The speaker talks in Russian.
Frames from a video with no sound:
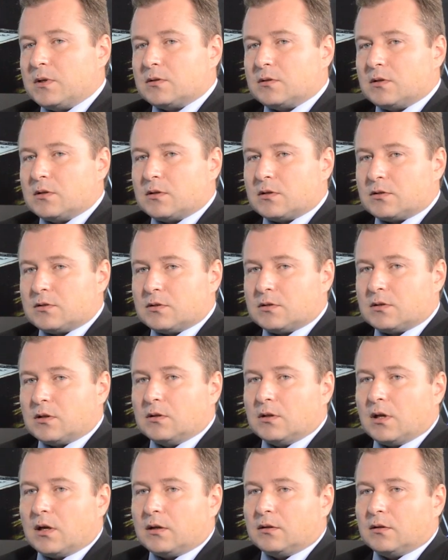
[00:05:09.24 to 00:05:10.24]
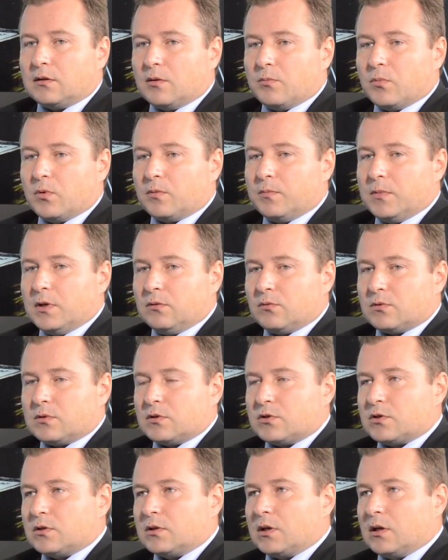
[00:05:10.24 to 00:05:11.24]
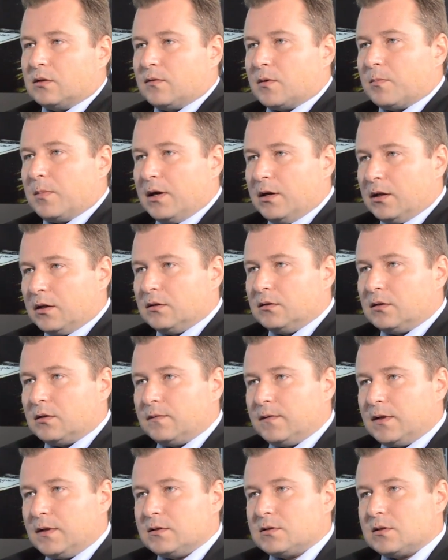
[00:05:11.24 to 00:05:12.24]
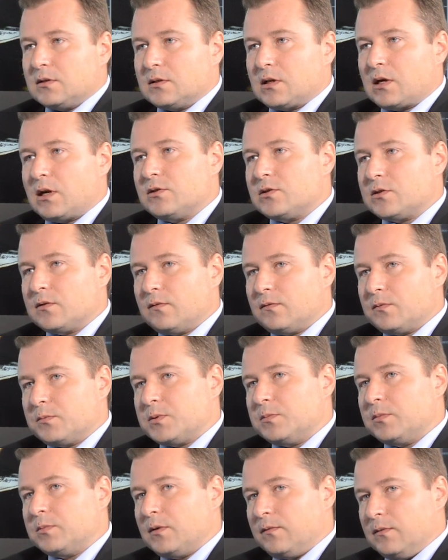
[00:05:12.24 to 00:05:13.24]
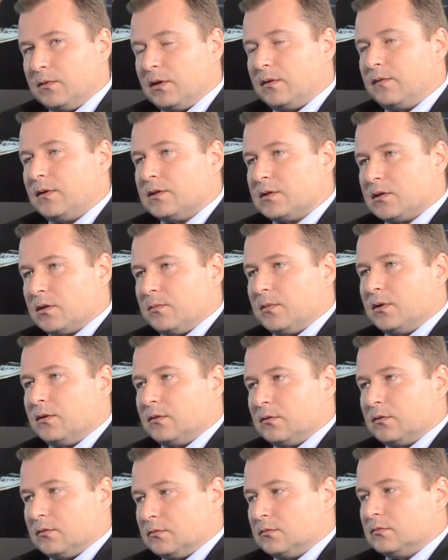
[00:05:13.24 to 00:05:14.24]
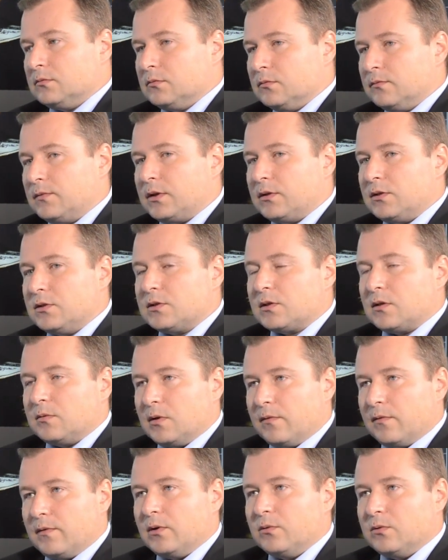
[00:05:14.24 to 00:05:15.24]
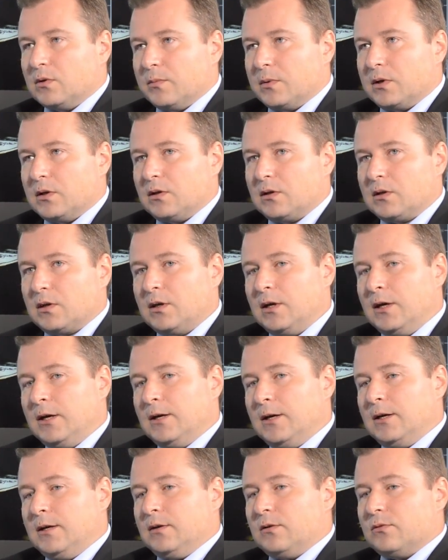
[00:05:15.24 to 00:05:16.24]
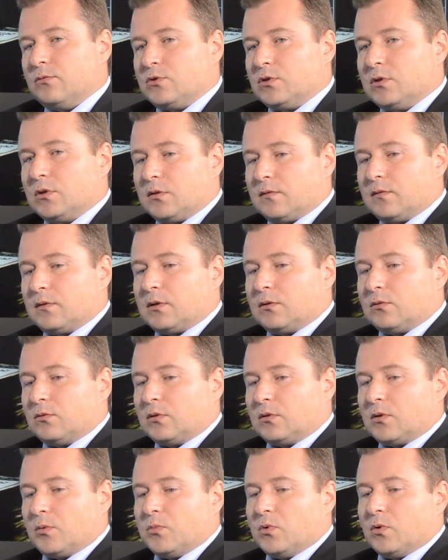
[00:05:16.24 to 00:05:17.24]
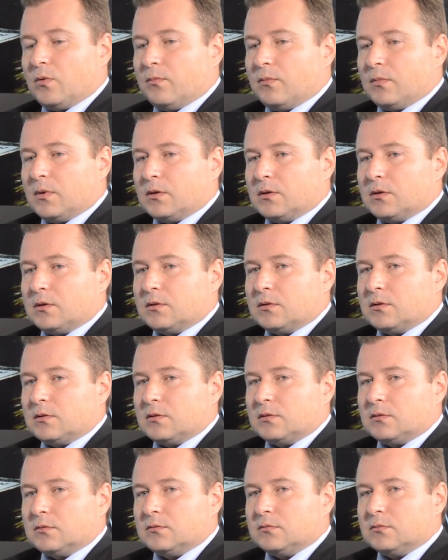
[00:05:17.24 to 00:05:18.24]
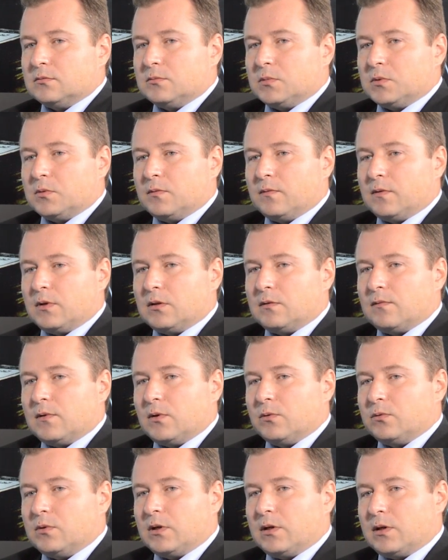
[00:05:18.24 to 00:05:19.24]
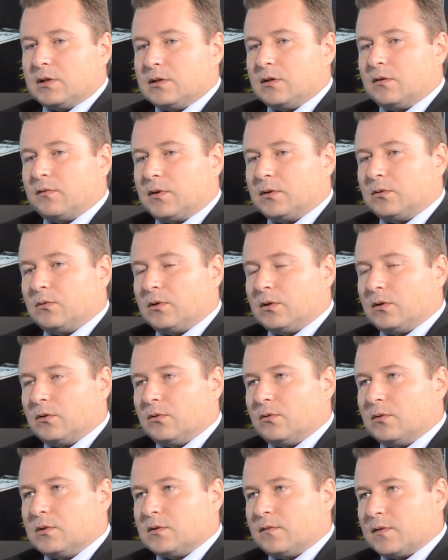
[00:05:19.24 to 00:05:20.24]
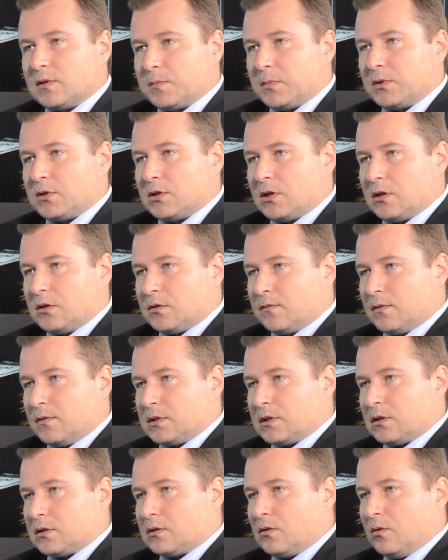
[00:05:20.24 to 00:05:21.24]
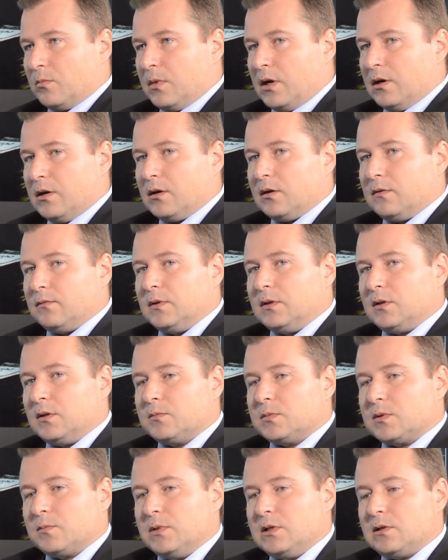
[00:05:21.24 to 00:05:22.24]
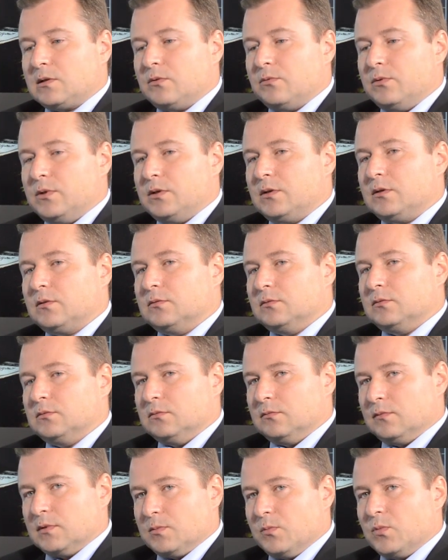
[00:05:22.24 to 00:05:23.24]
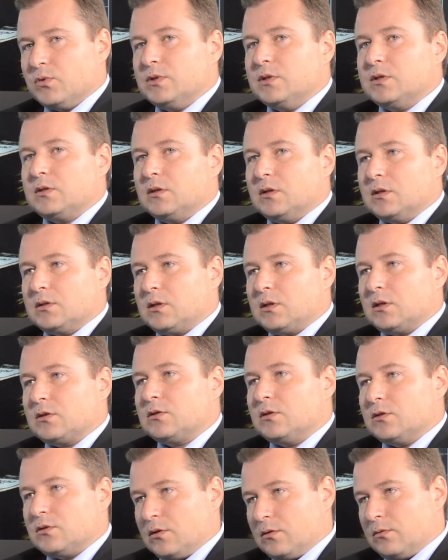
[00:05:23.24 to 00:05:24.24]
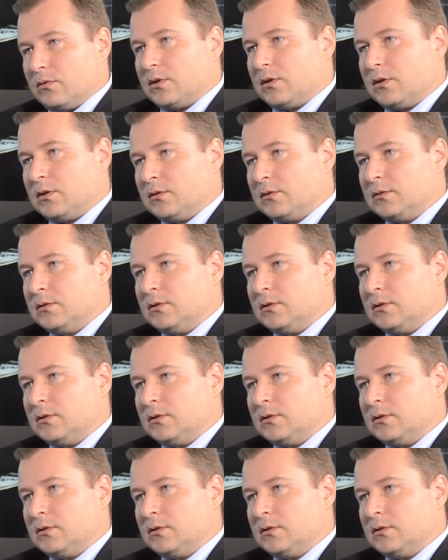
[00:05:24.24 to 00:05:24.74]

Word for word: есть достаточно стандартный набор мер, то есть начиная от вербальных интервенций, заканчивая, в общем-то, интервенциями э, фактически на валютном рынке учитывая тот объем, а, будем говорить, валютных резервов, которые находятся в распоряжении швейцарского банка, в этом смысле у них возможности достаточно широкие.